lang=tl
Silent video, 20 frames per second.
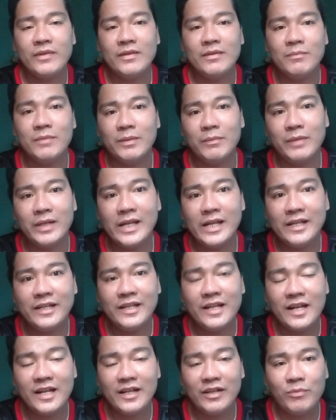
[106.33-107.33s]
magmalay
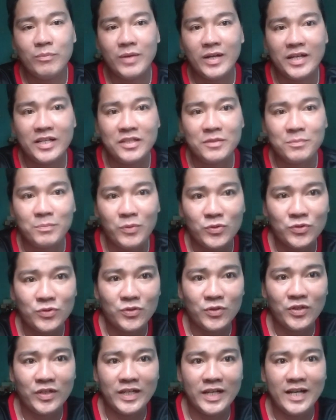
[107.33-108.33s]
na lang yung mga
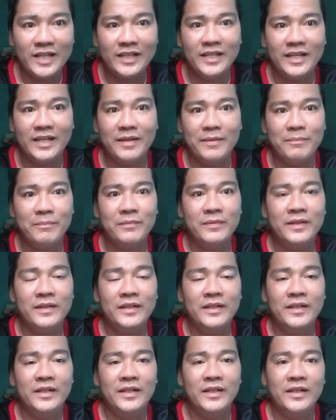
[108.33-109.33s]
sponsor ni ATM,
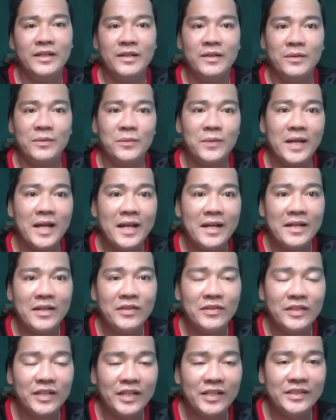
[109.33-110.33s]
wala na
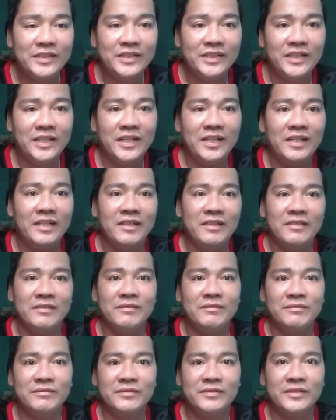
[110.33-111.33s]
yung tricycle.
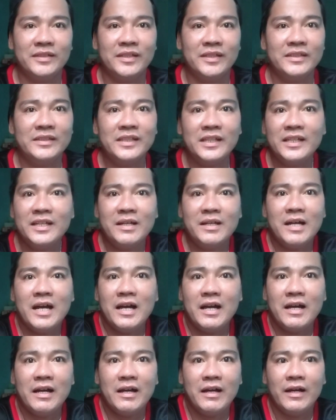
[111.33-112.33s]
Kaya sana,
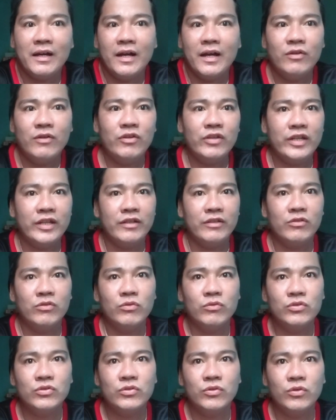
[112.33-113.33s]
uh, ano rin,
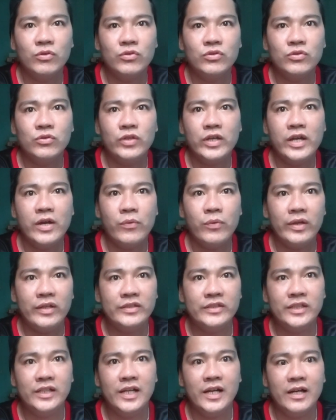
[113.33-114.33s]
kung gusto ko, gusto ko i-aware
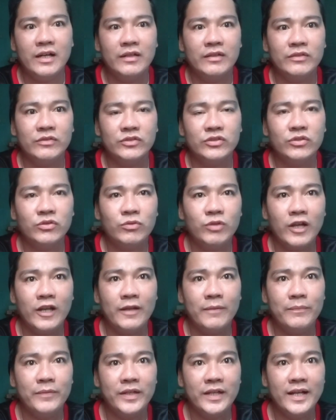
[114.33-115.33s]
sila. So,
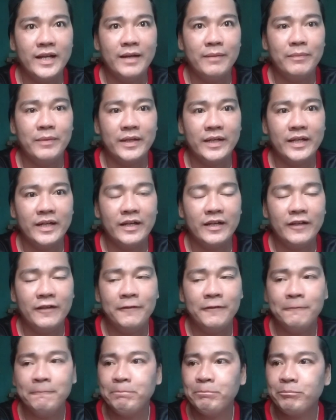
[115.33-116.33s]
alam nila para,
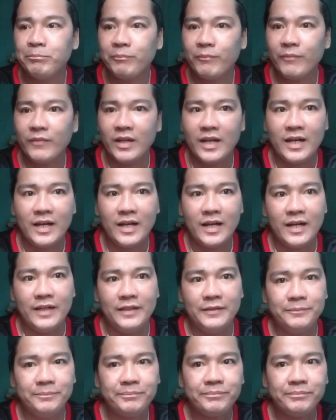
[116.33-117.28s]
uh,